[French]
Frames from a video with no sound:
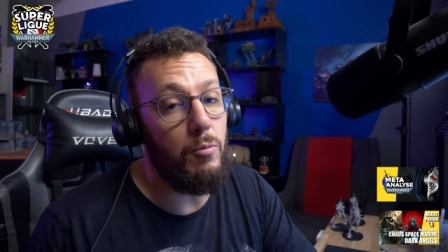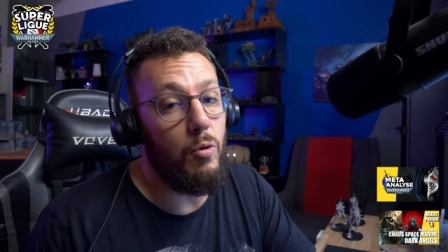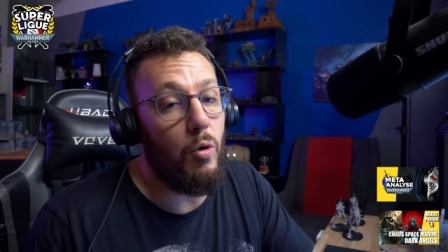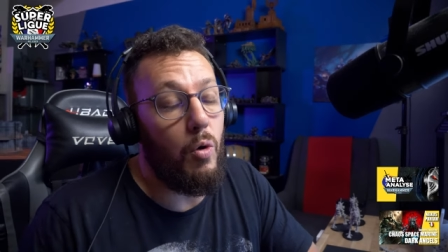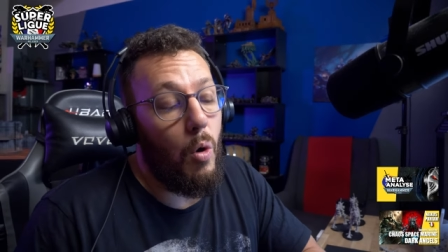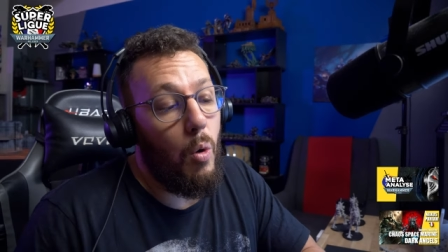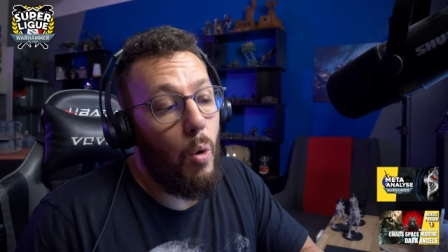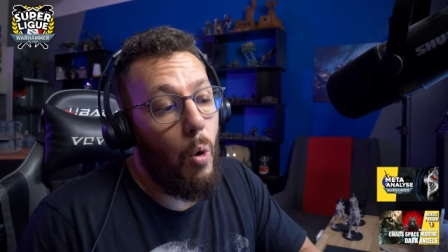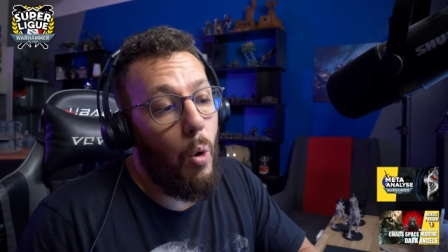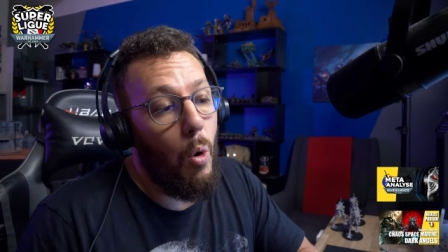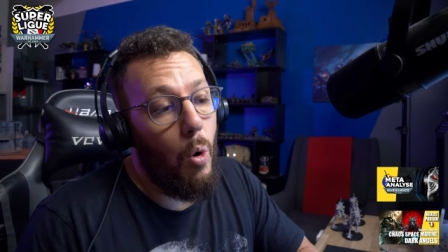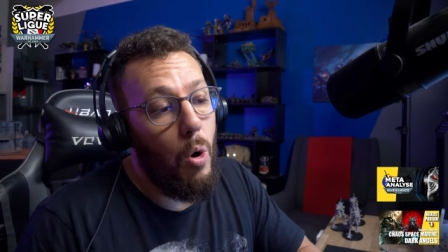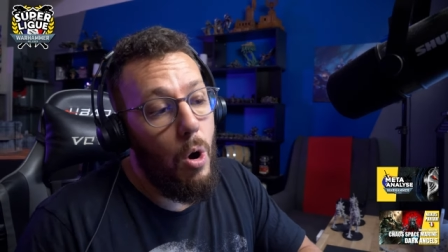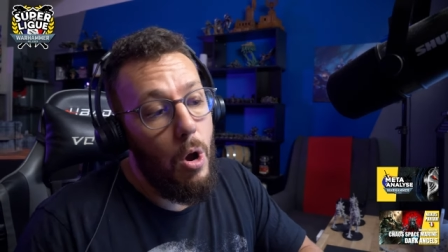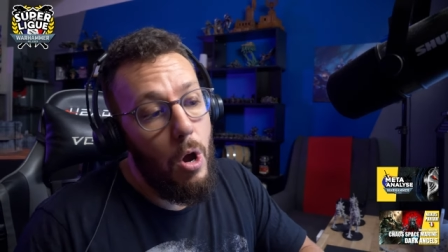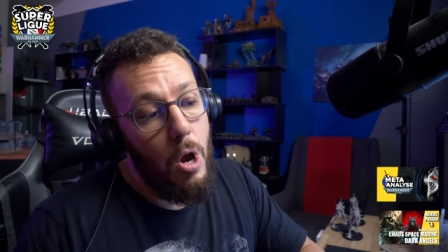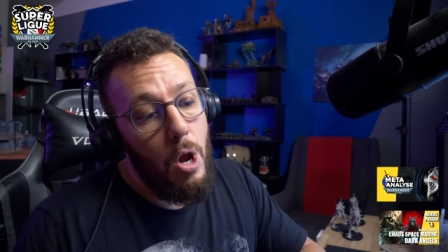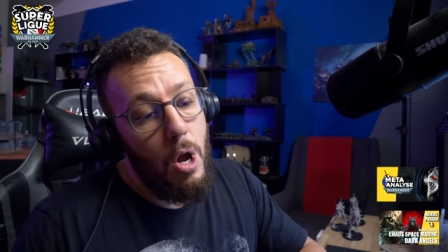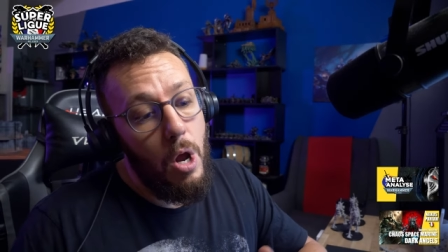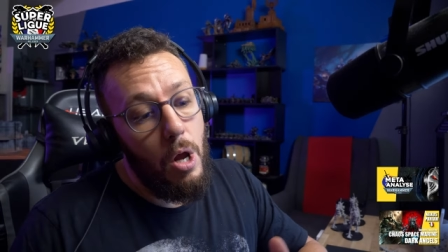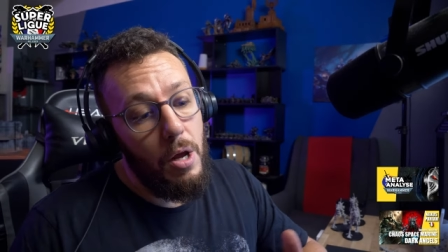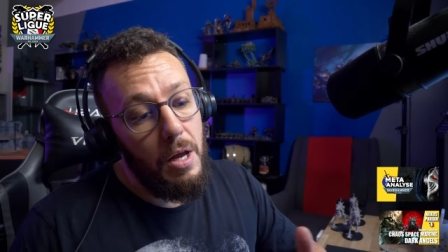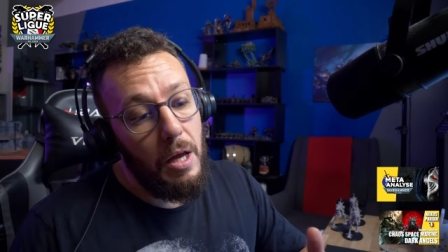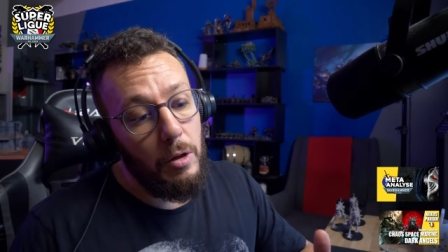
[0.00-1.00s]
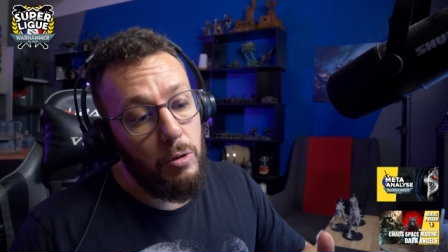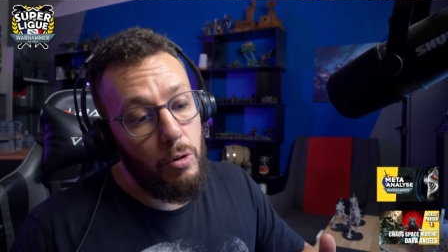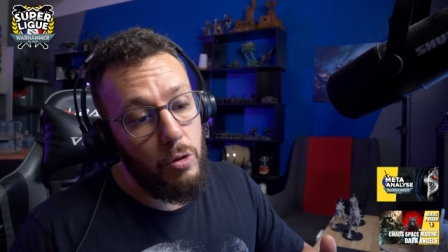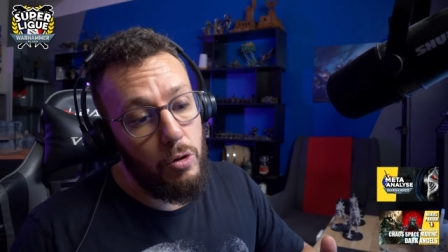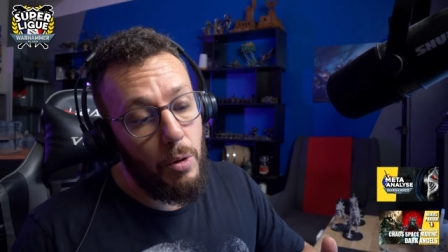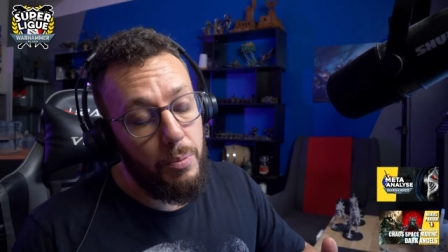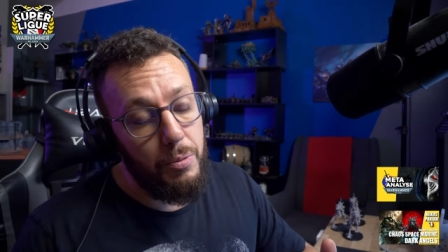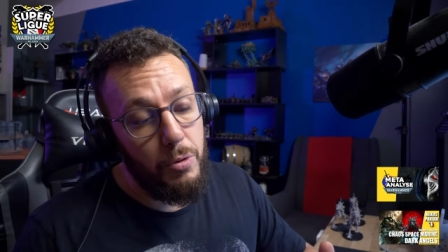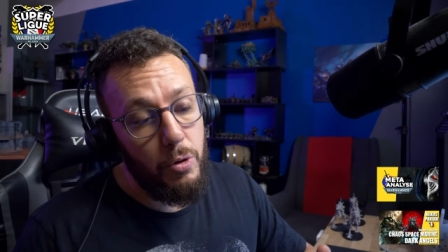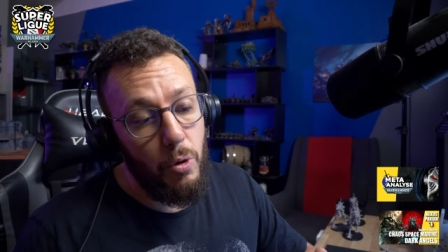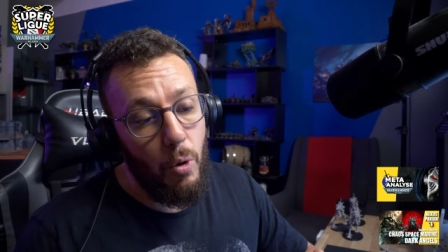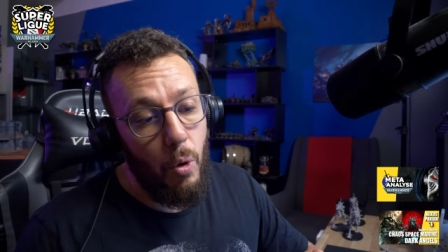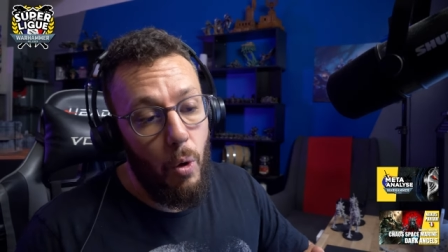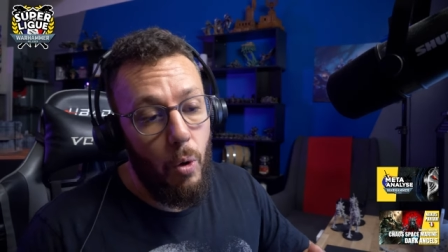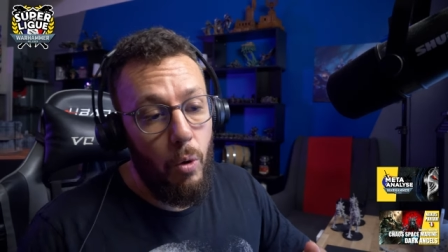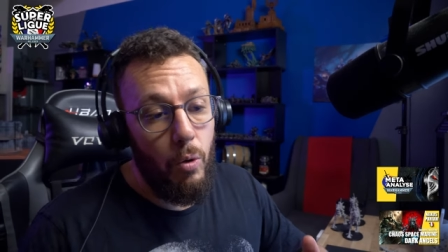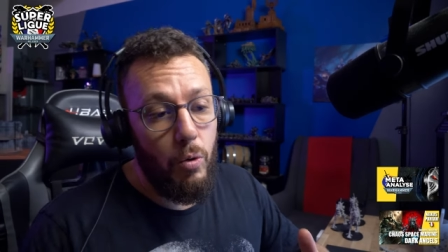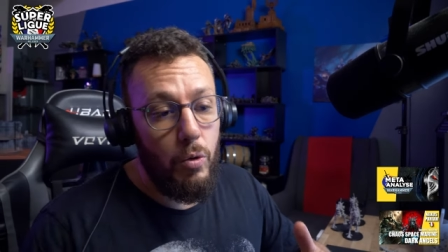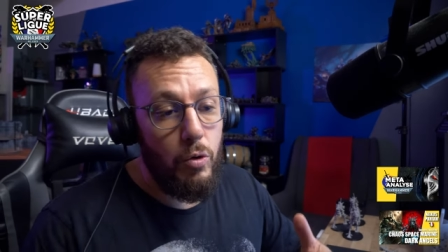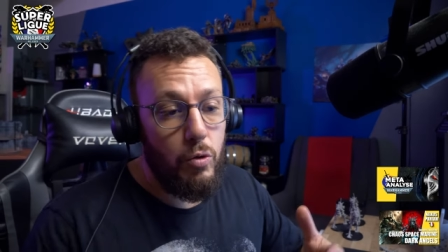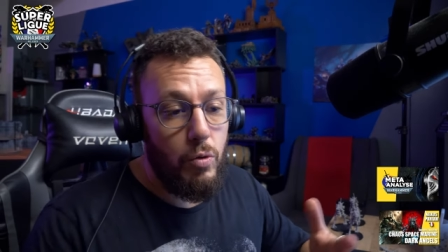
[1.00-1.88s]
Donc en gros, il y a deux options.